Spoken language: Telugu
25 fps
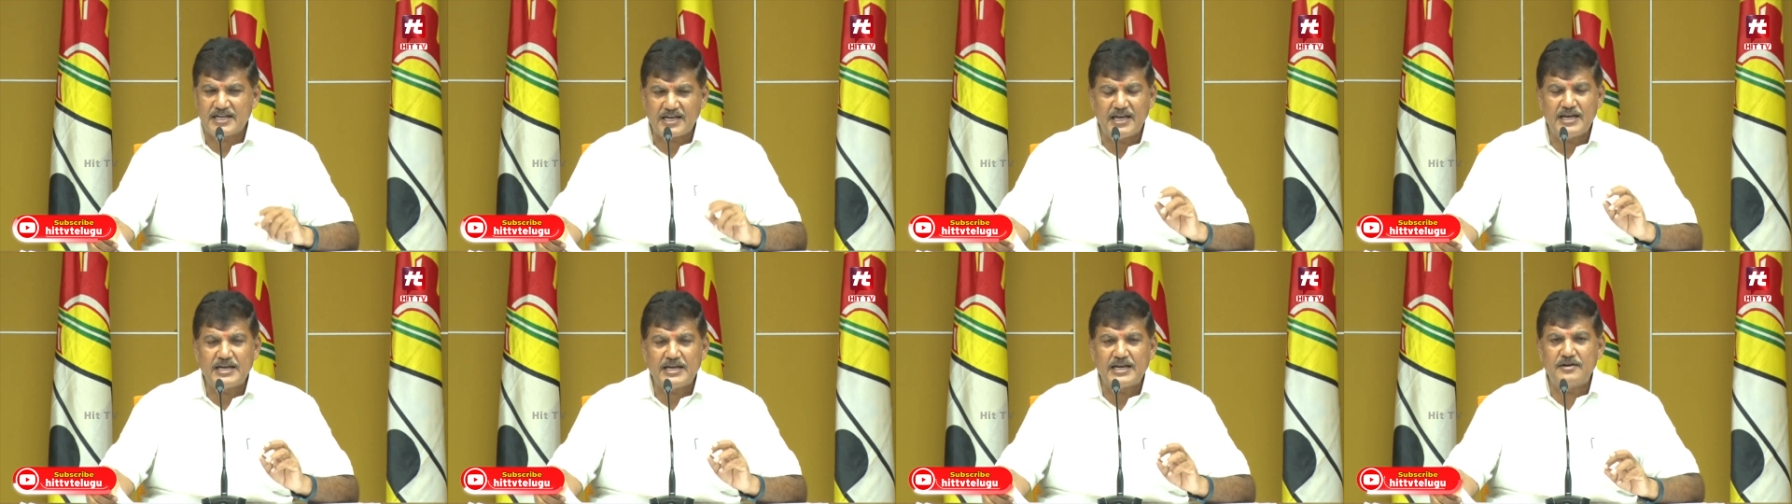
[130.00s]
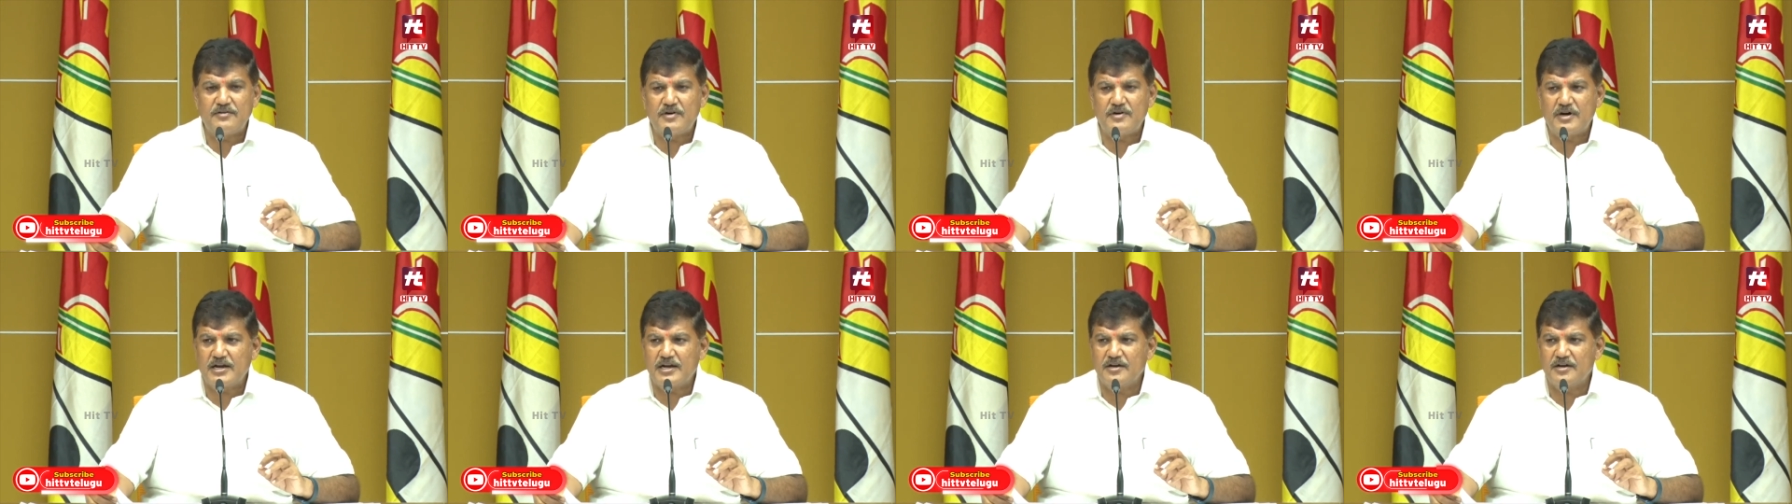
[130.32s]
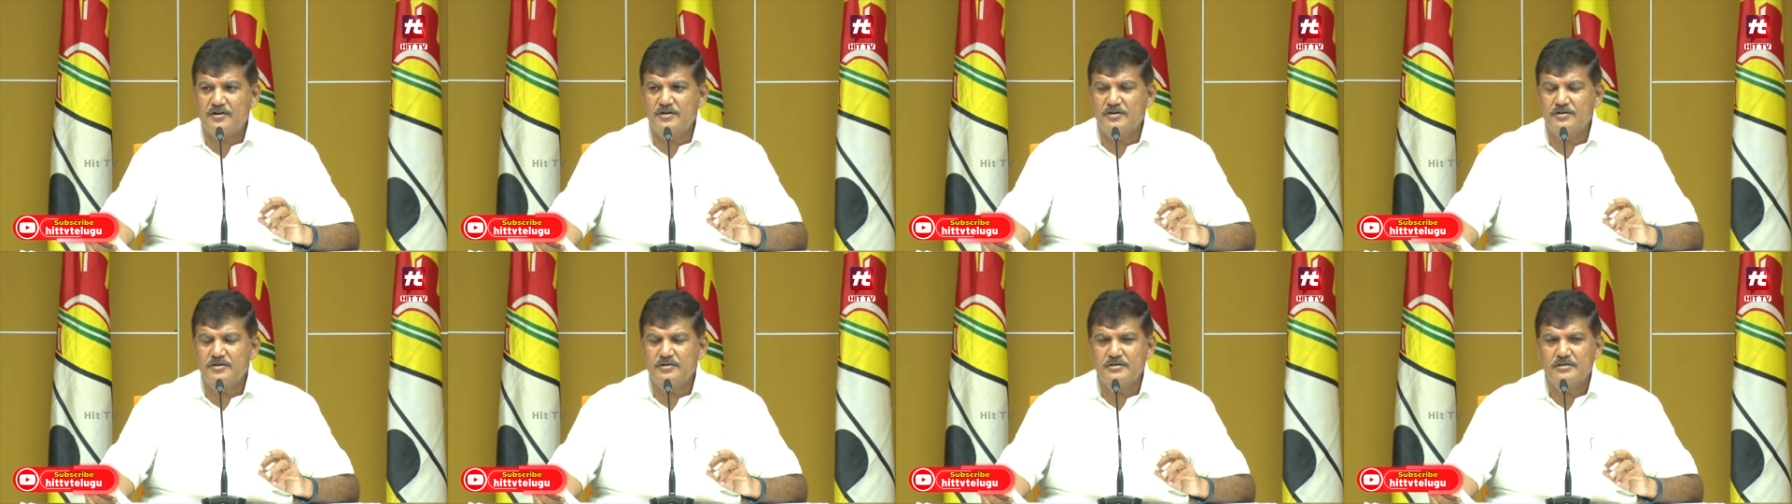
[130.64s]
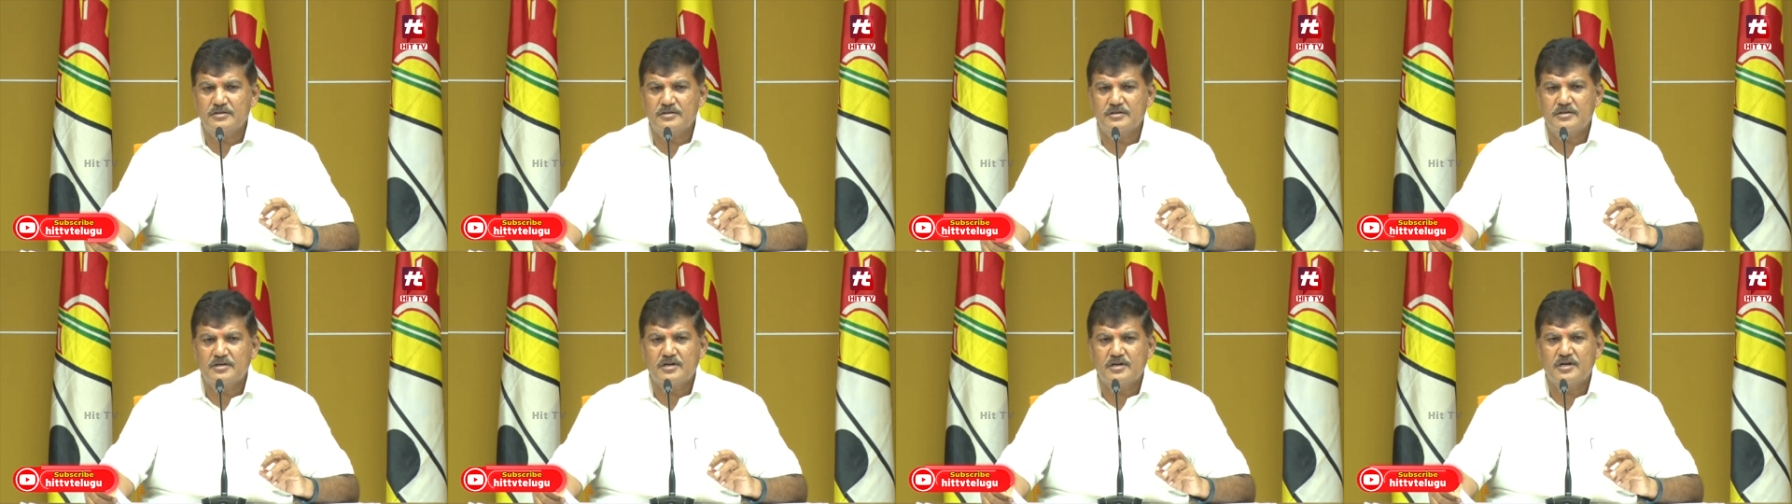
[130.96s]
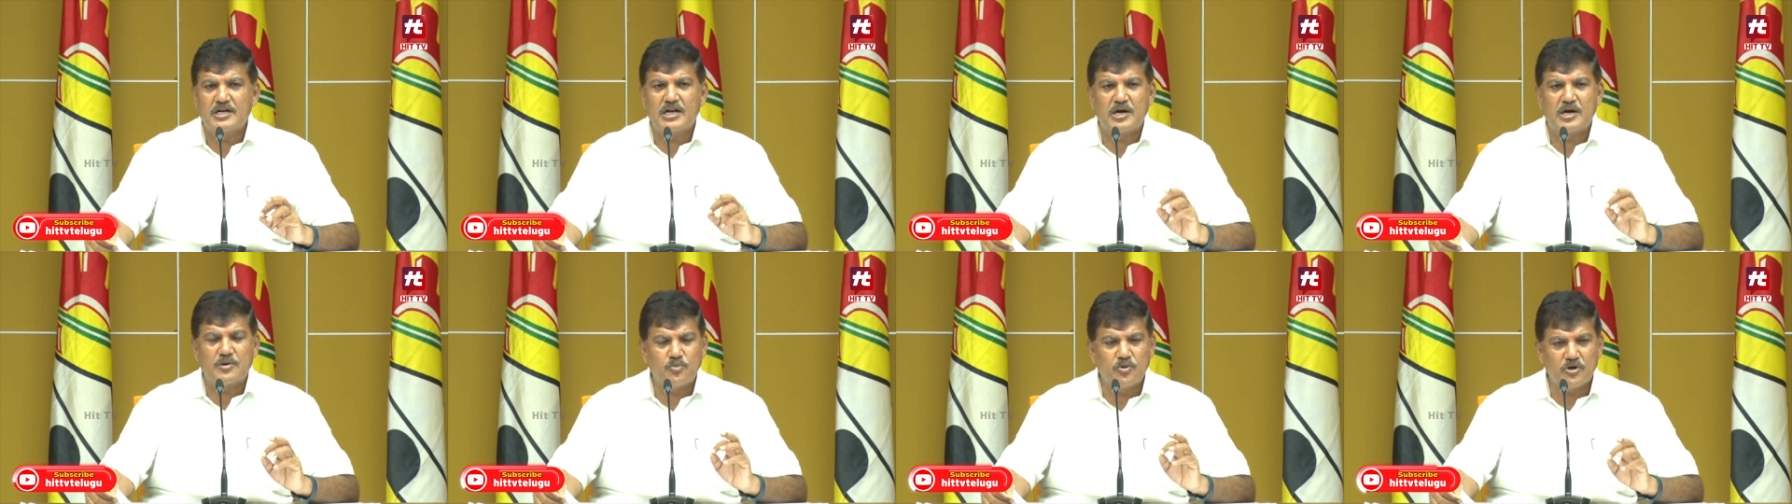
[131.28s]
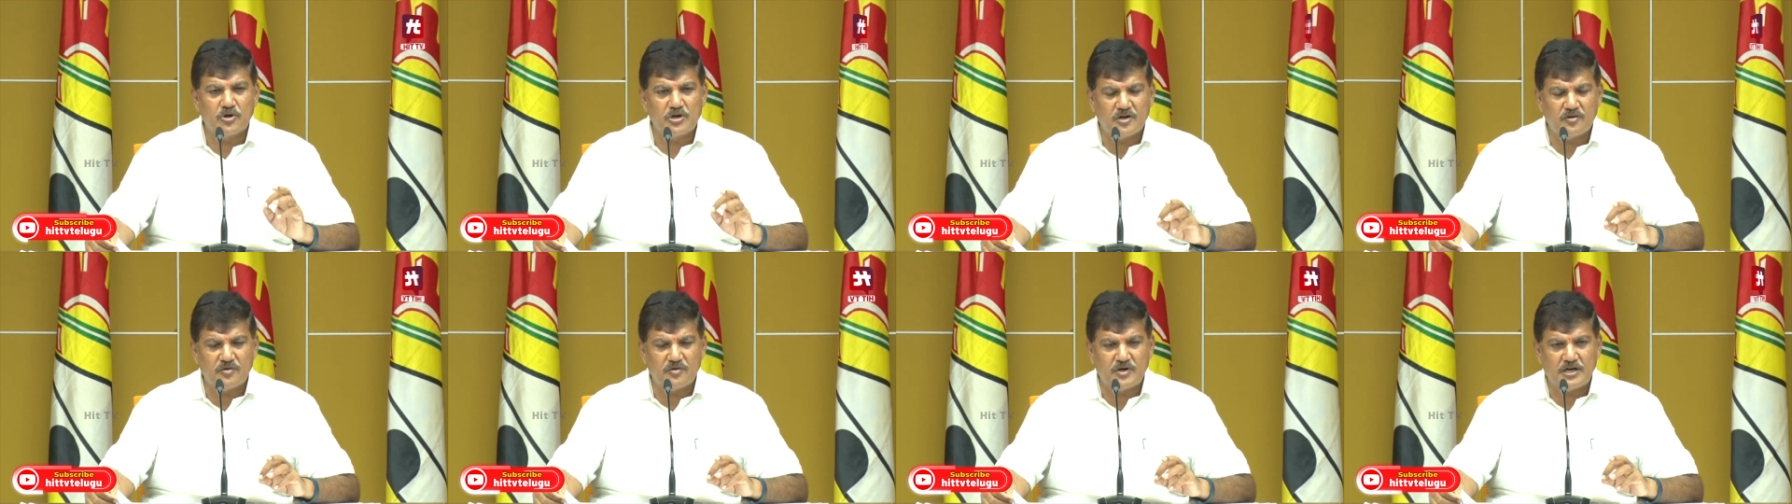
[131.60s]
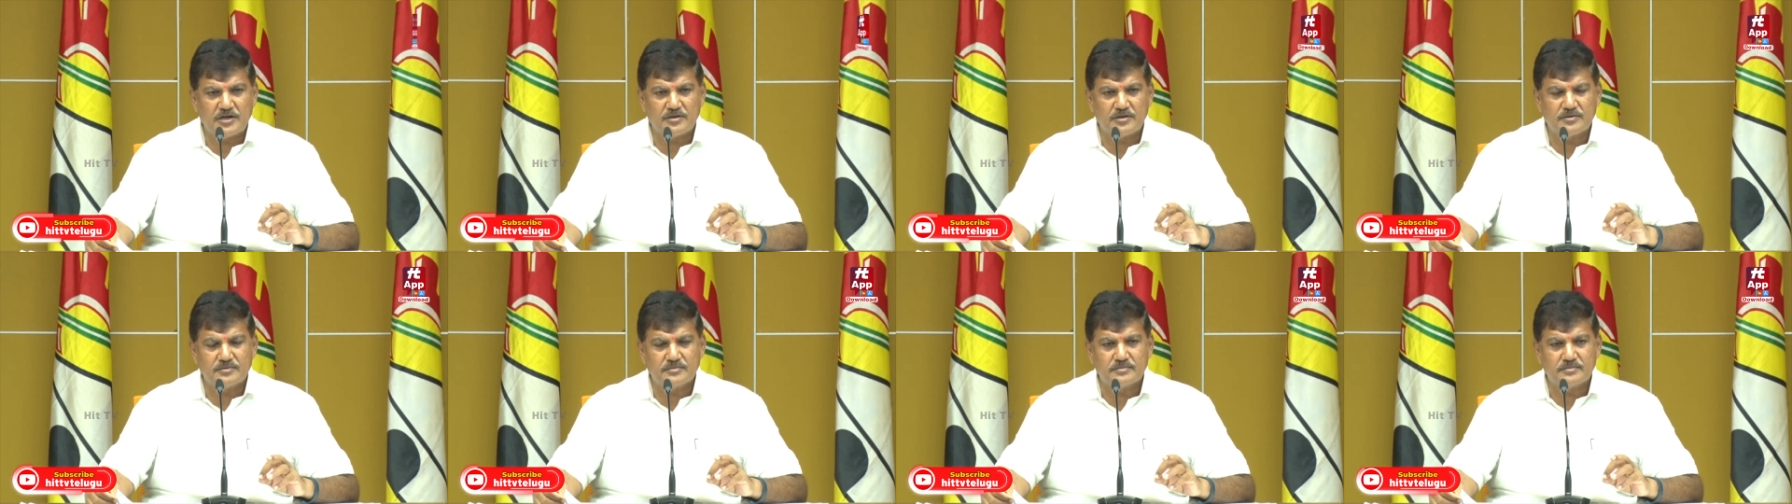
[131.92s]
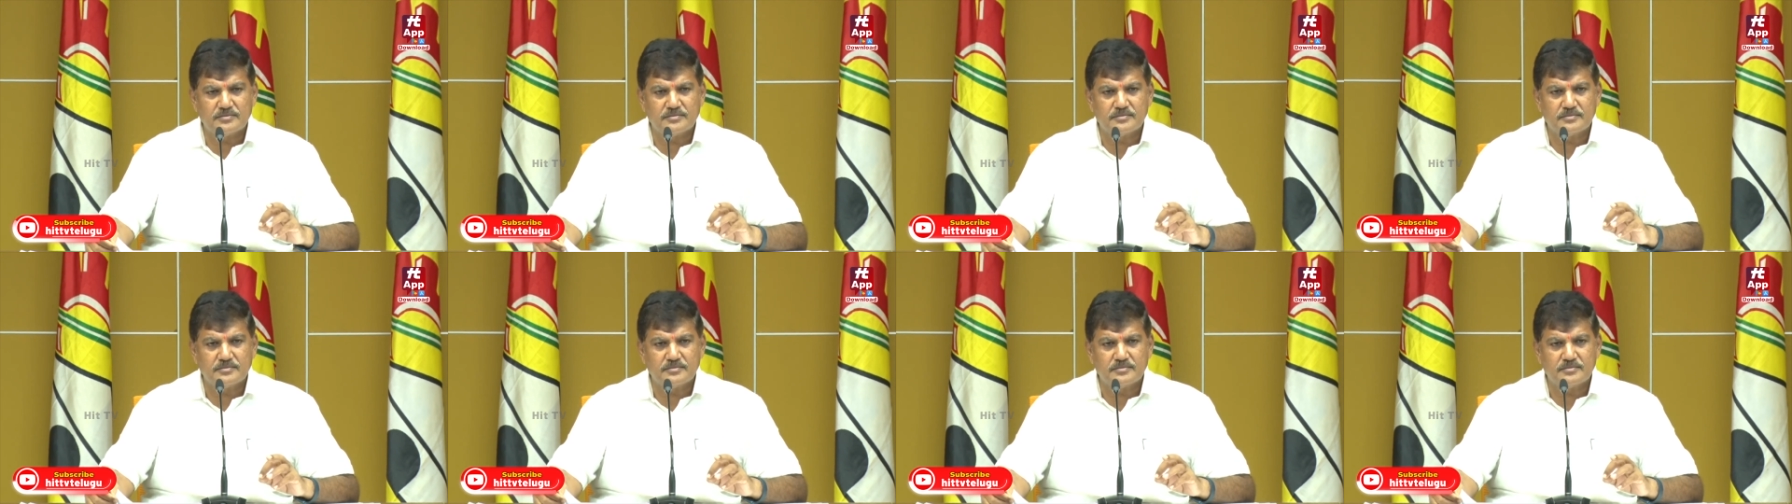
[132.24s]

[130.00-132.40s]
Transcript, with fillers: కట్టగలిగే వారెవరు డబ్బున్నవాడు